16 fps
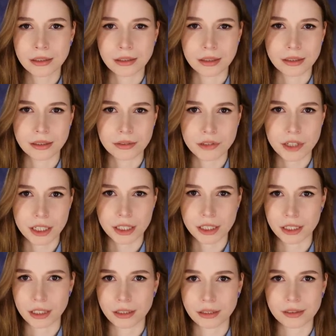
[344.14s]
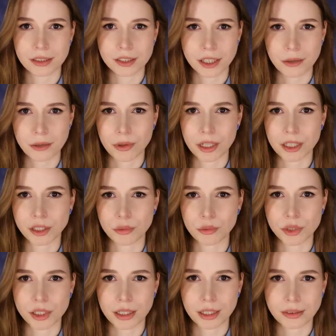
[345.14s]
Nigdy wcześniej nie zdarzało jej się
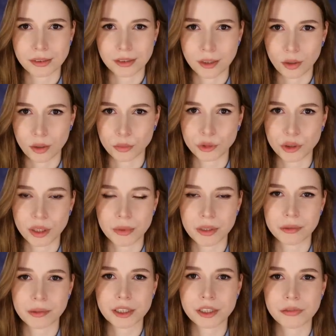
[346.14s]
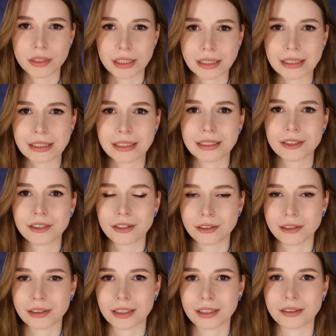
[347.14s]
uciekać z domu i miała świetny
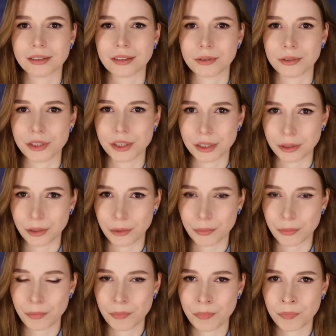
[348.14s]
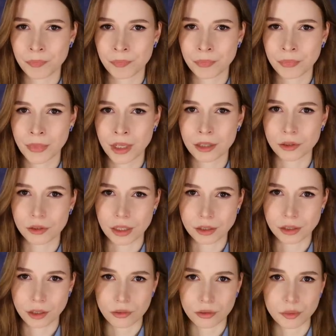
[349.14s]
kontakt z rodziną.
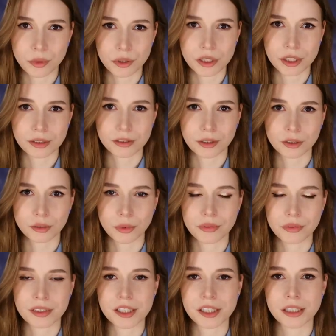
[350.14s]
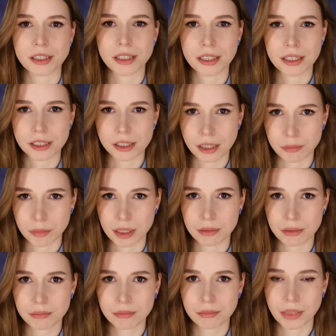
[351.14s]
Dodatkowo podczas rozmowy z
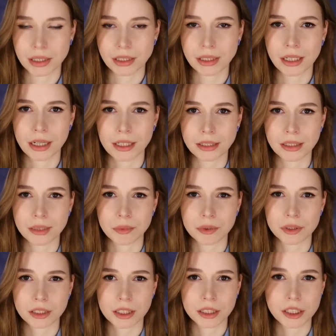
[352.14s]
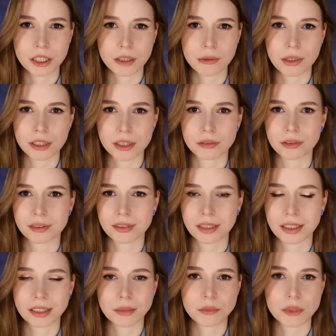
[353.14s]
dziennikarzami pani Halina podkreśliła, że w
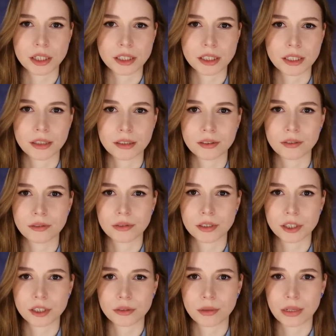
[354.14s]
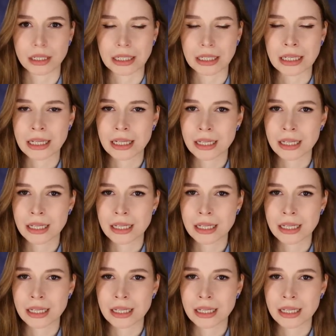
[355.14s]
ostatnim czasie nie zauważyła